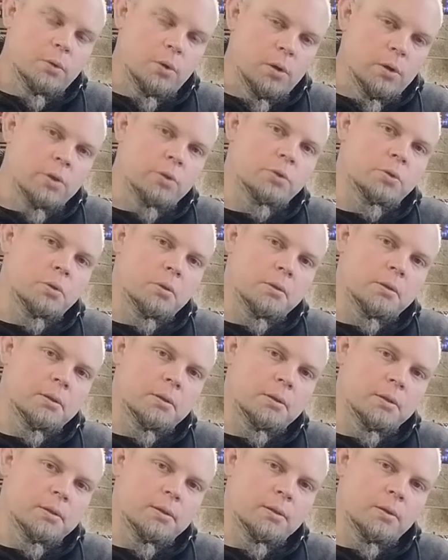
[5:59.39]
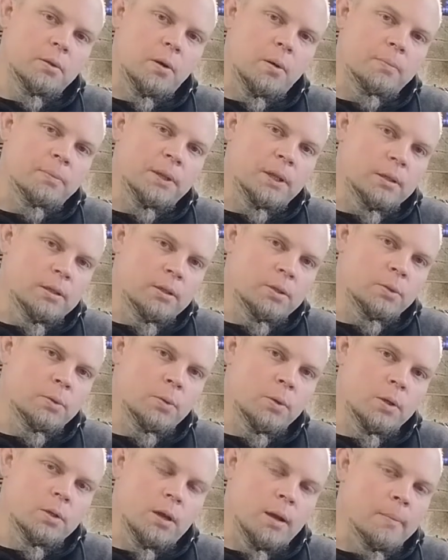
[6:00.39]
und Holzstücke kommen da nicht
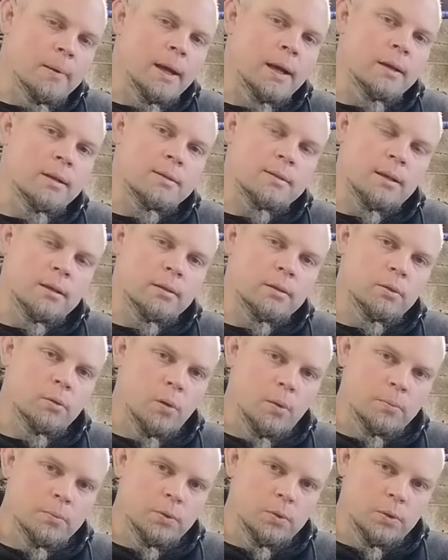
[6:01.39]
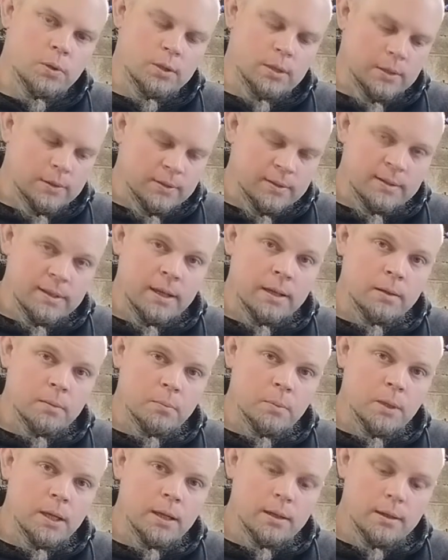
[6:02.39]
durch, aber alles andere kommt durch. Also
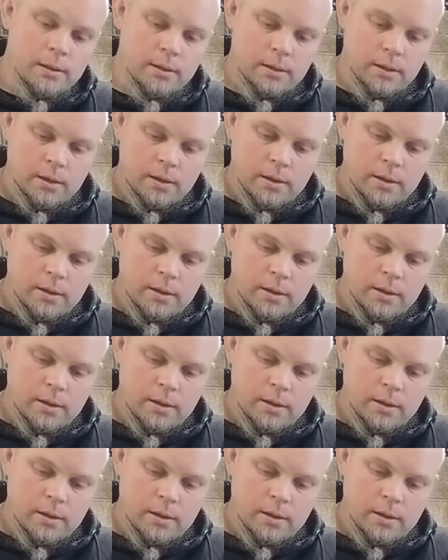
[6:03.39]
Sägemehl,